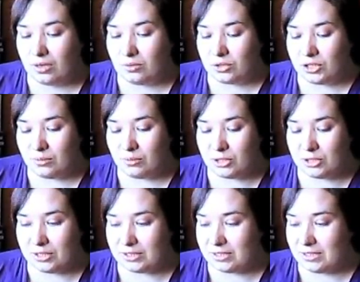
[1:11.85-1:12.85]
Уже,
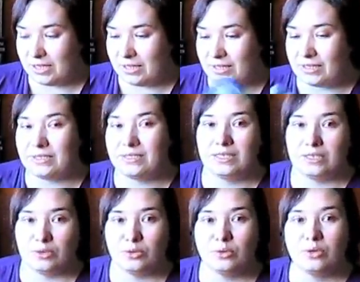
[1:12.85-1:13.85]
можно сказать,
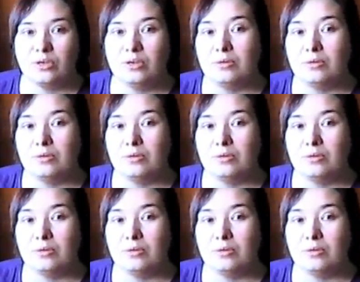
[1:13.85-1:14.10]
тестирую.